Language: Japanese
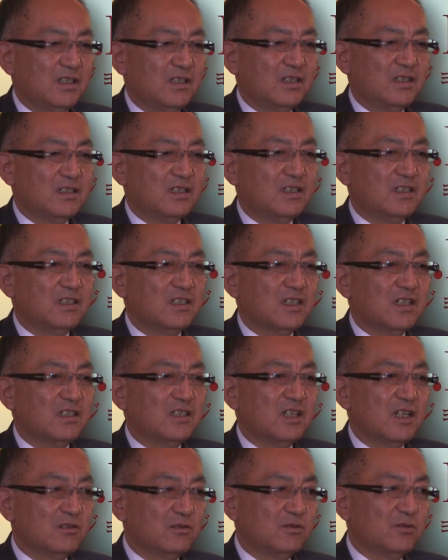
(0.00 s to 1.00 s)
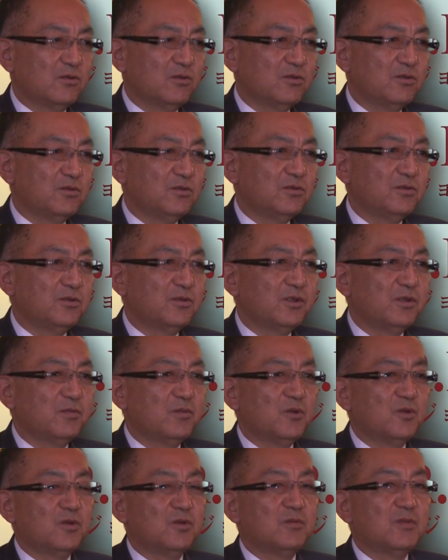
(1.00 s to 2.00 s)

政治家になるというよりも